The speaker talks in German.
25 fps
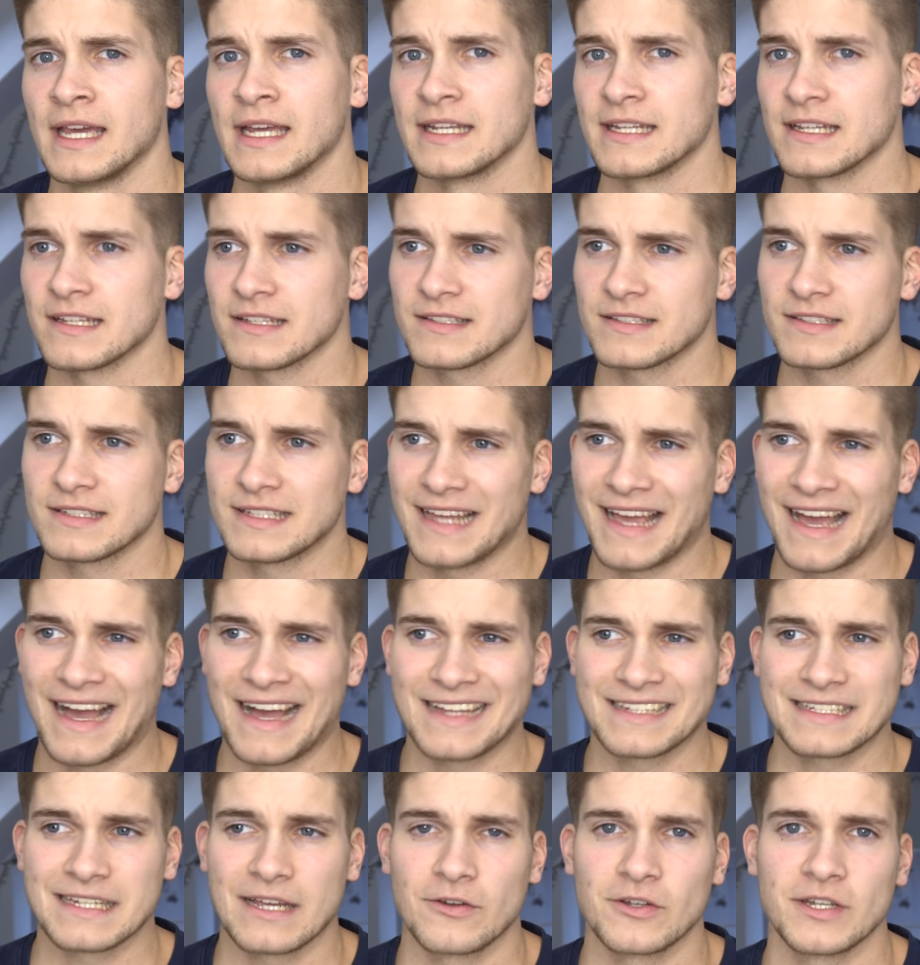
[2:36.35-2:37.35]
dass der
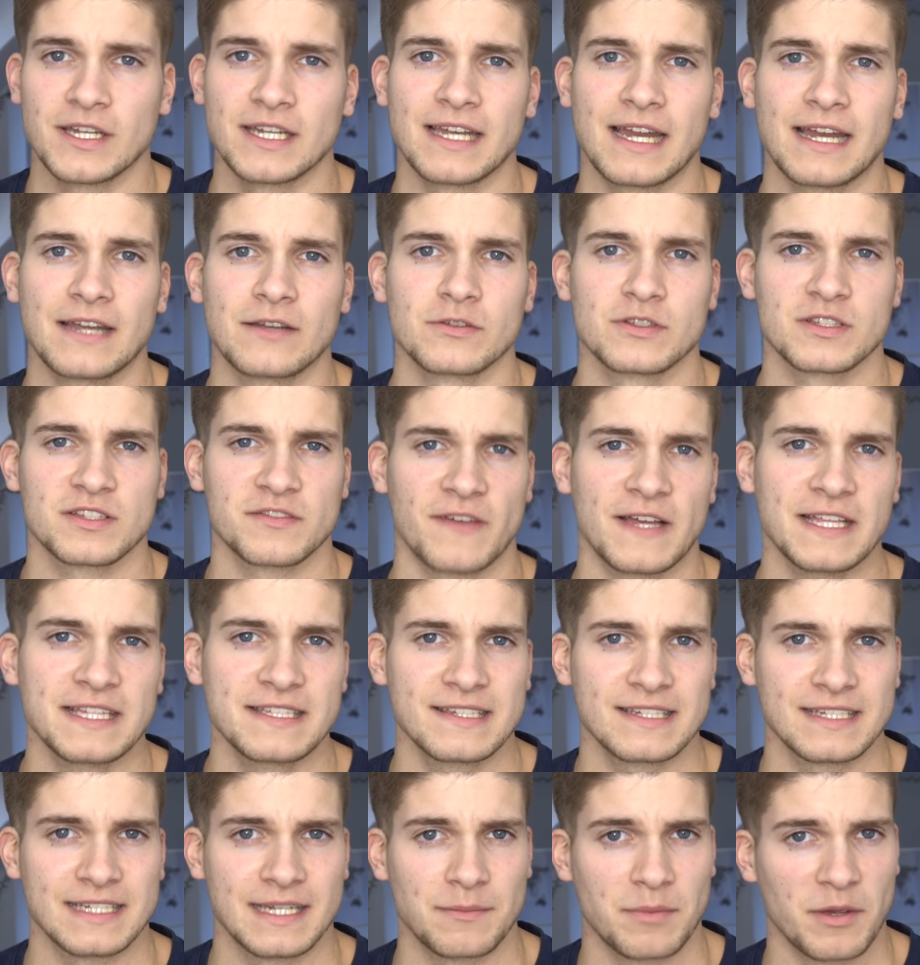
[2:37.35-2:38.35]

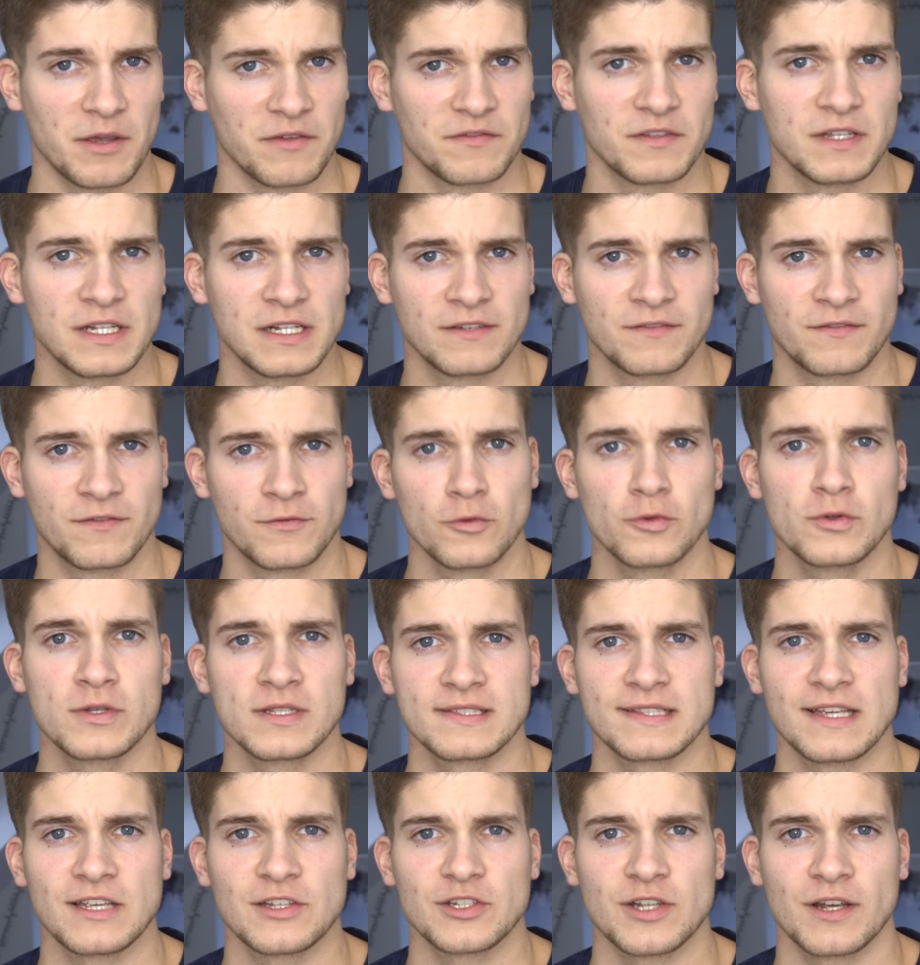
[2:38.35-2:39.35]
A321, der bei vielen
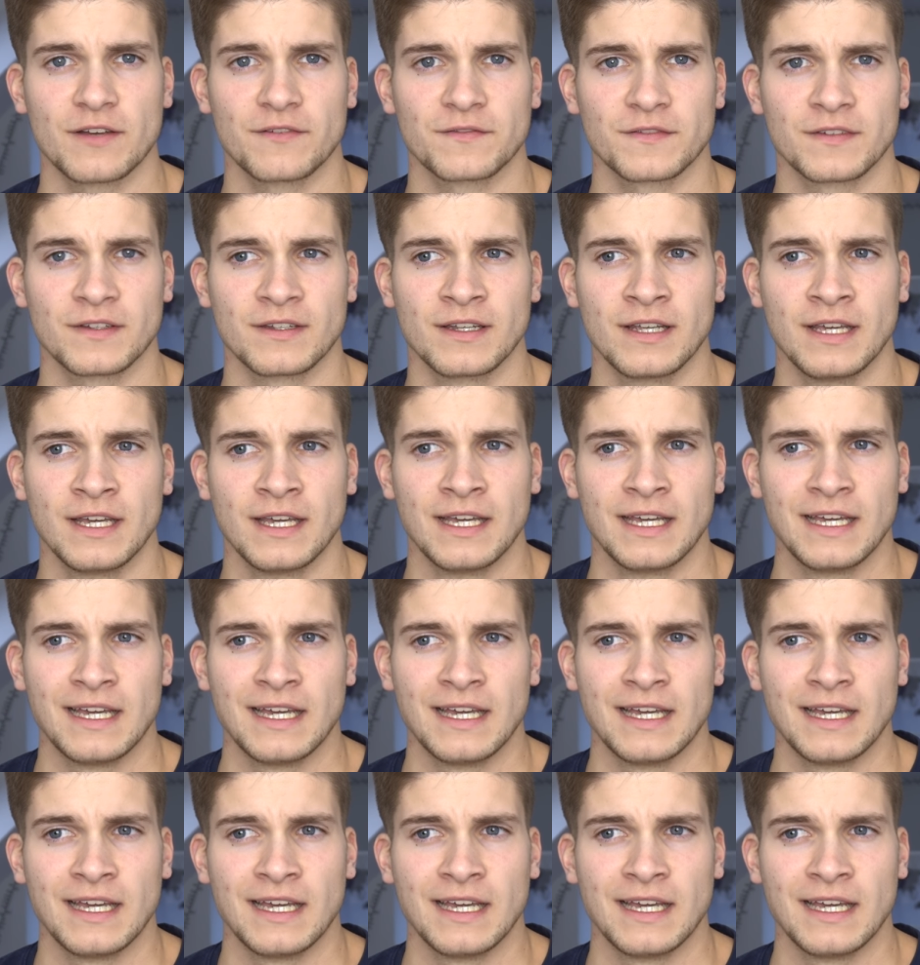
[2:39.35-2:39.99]
Fluggesellschaften